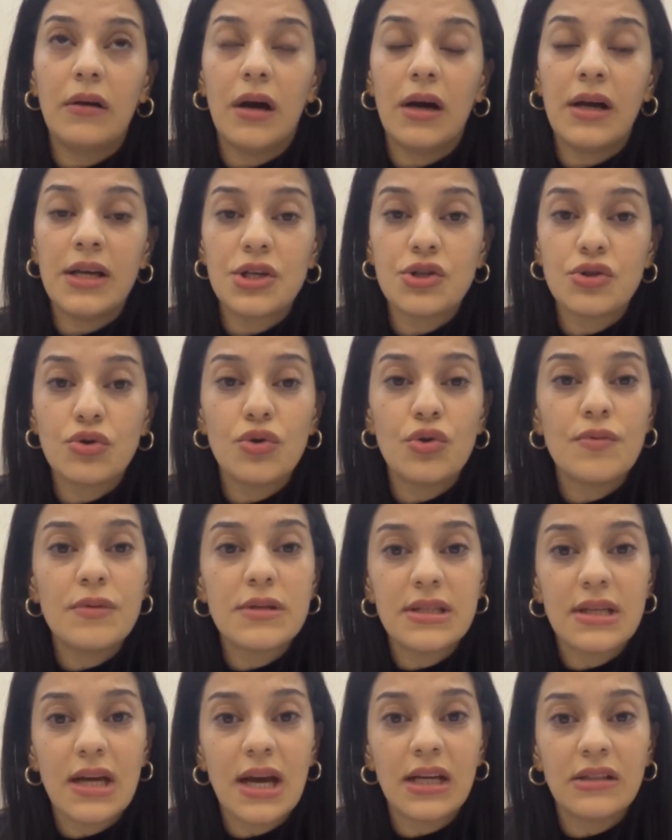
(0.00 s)
bir e
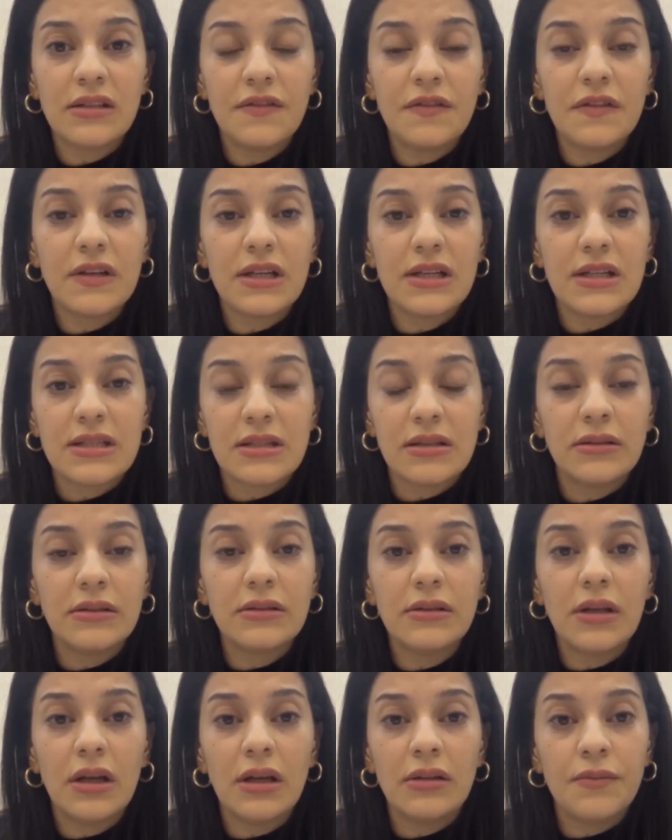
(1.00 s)

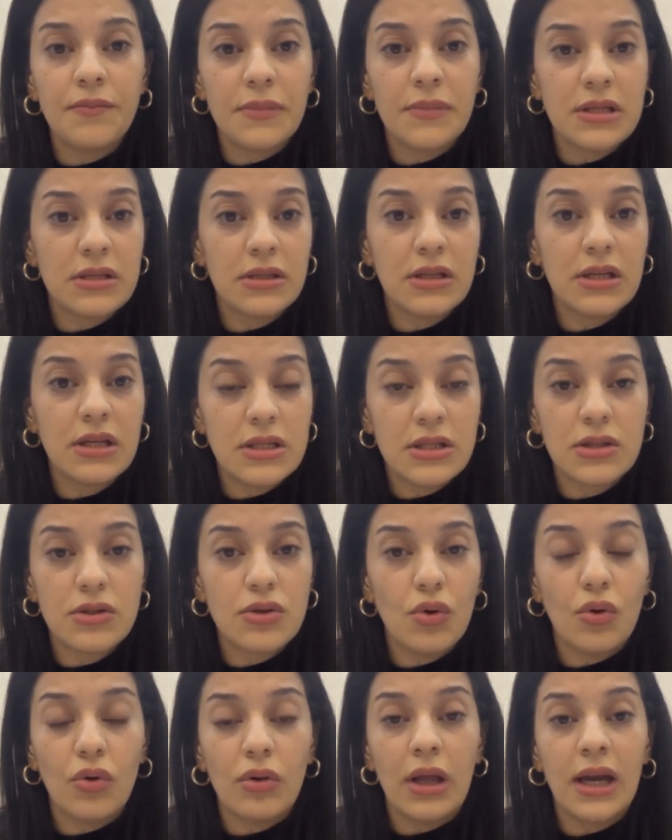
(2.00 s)
sertifikasının alınmasını
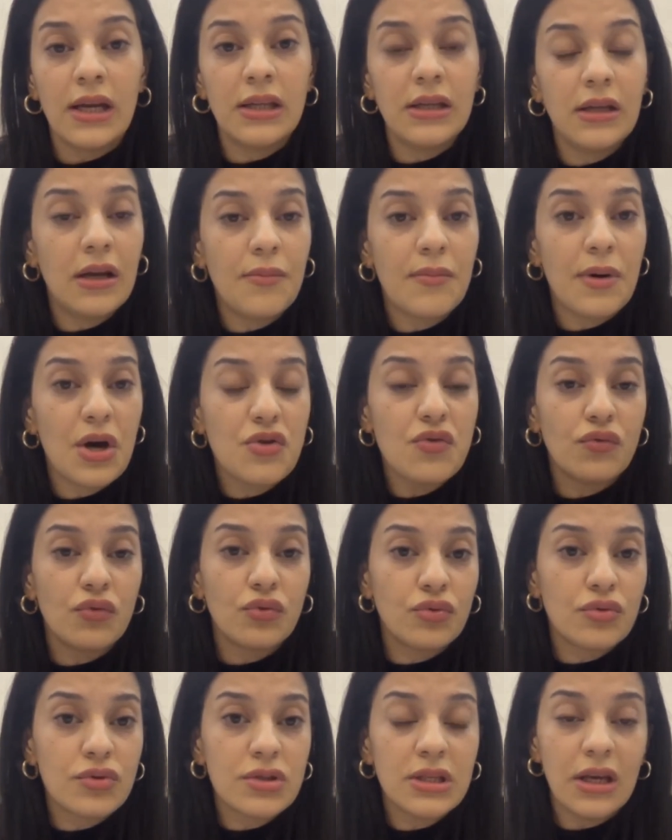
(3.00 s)
istiyorlar. Yine
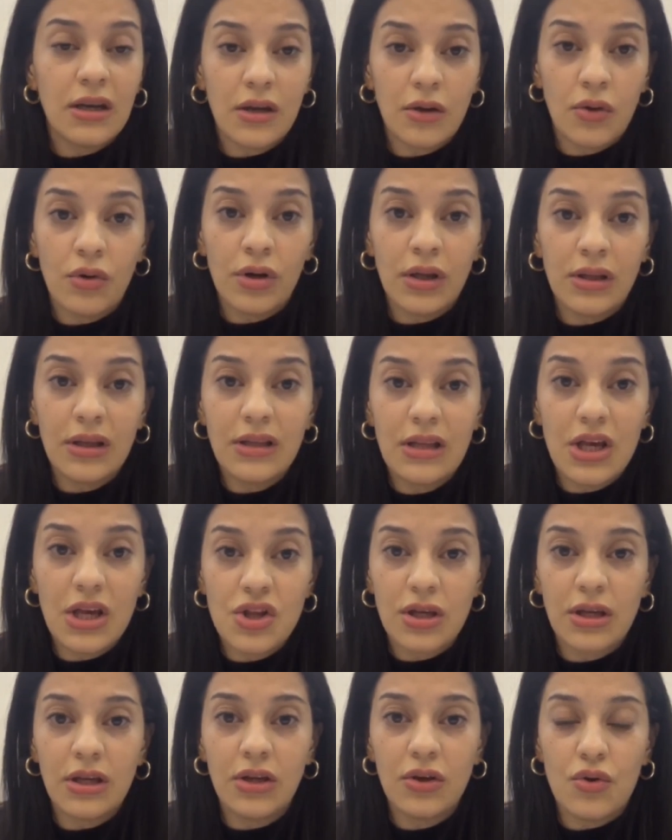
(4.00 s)
başvurduğunuz yere göre de
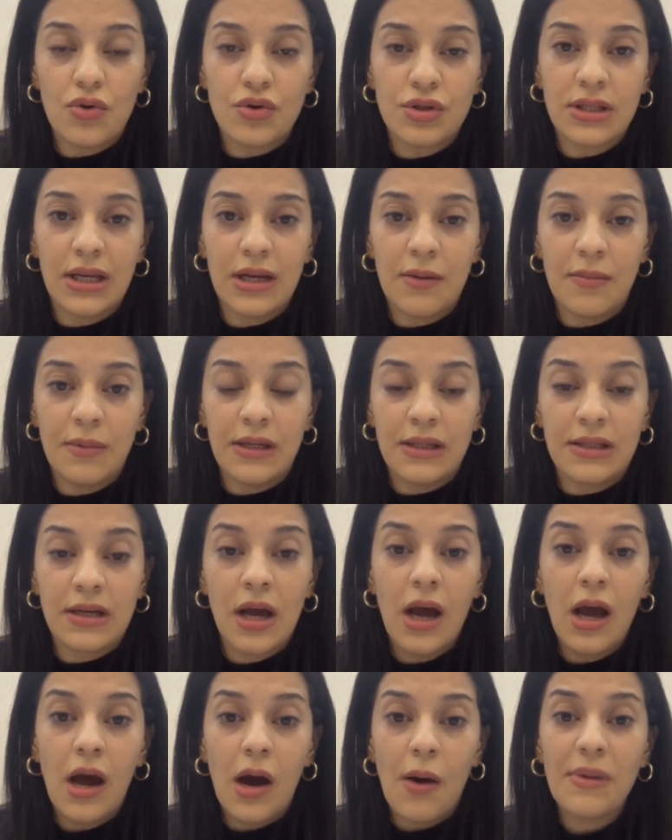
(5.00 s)
değişiklik gösterebilir.
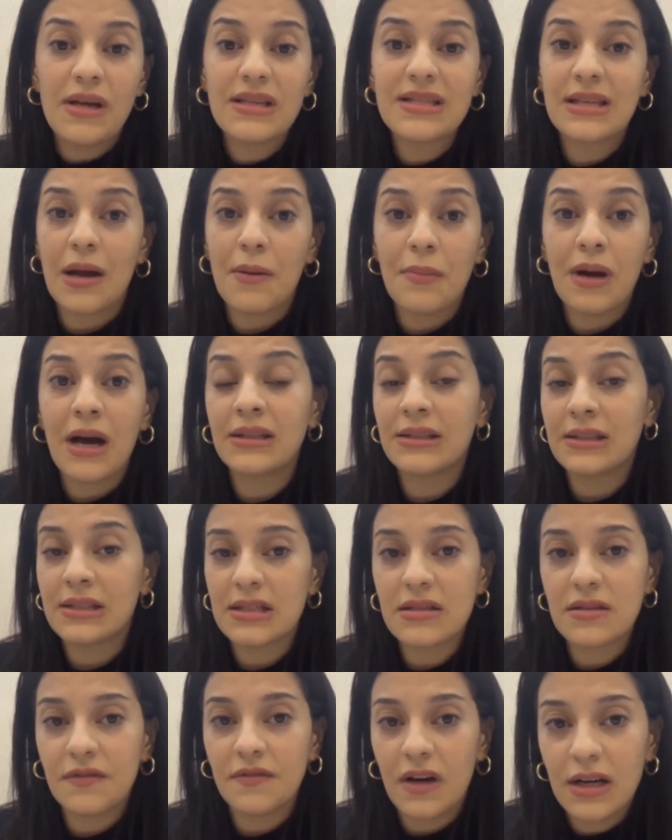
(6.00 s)
Ama
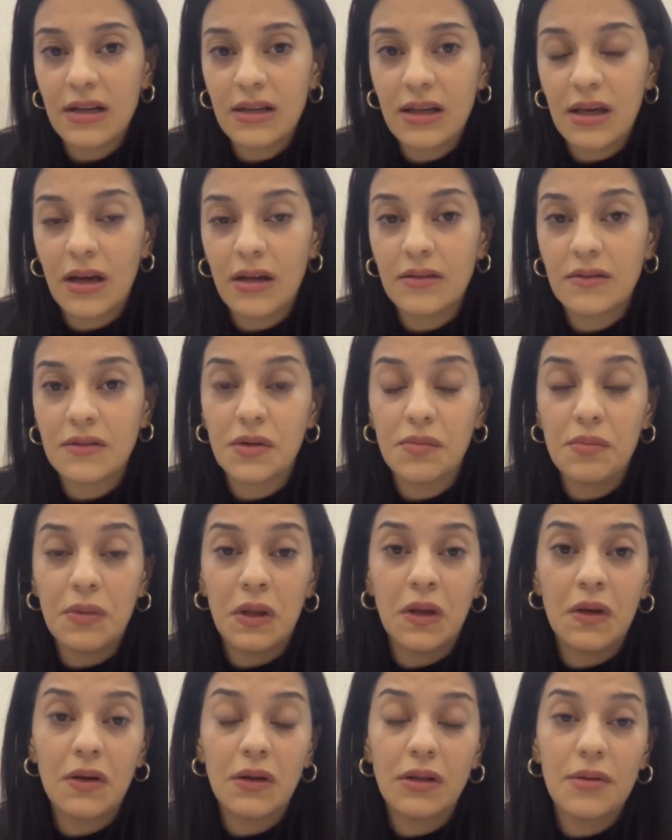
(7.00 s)
zamanınız varken tabii
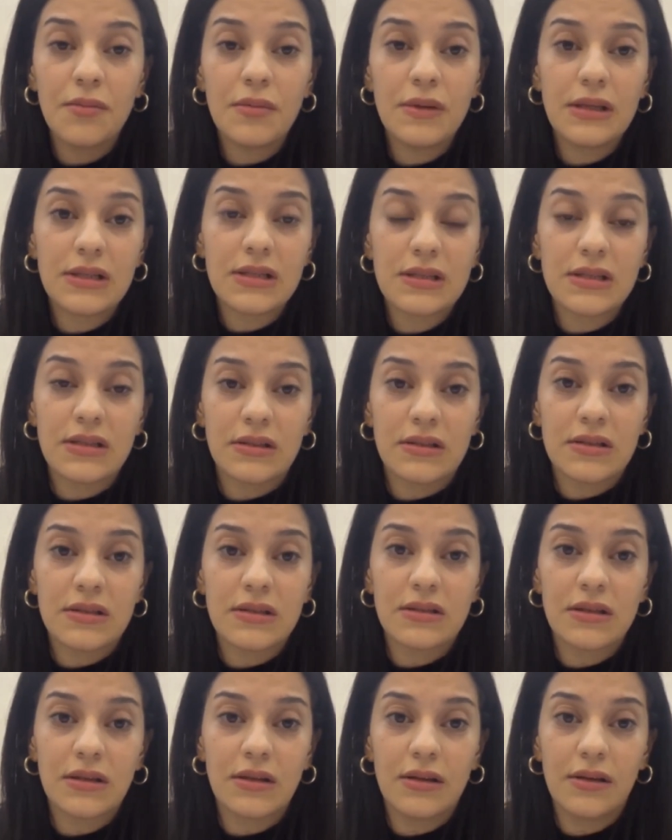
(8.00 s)
ki
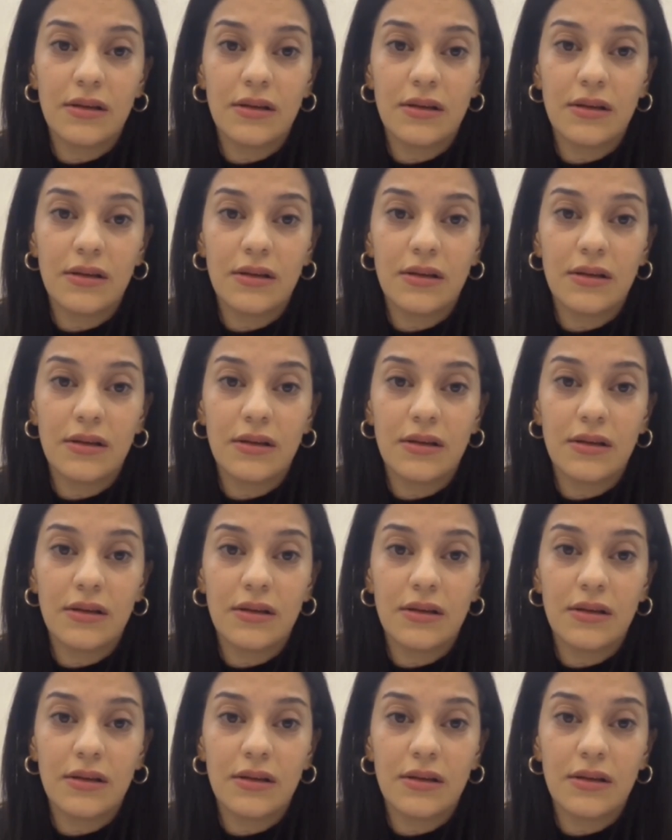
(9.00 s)
alabilirsiniz.